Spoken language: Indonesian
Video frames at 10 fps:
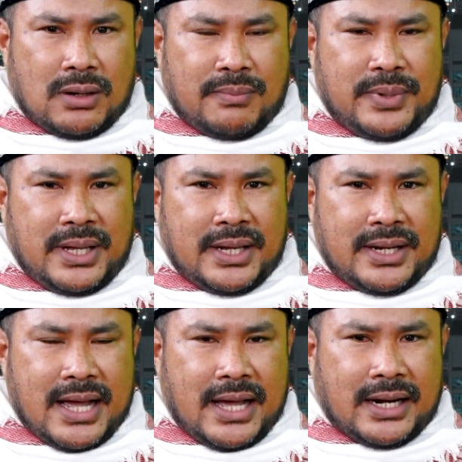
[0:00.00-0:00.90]

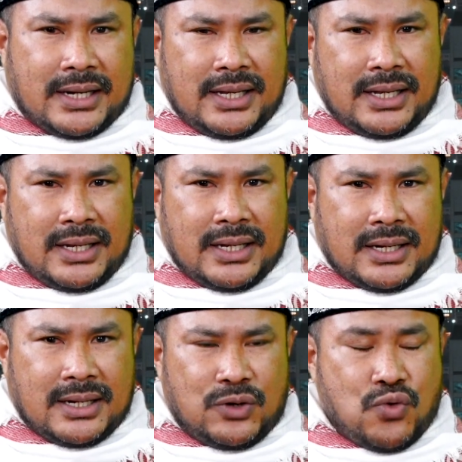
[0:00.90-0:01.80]
lebih dari
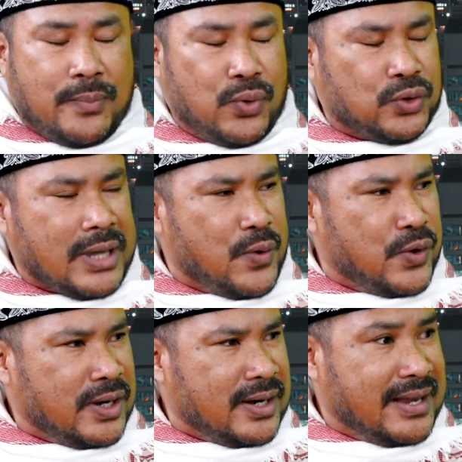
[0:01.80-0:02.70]
eh, uh, 20 tahun.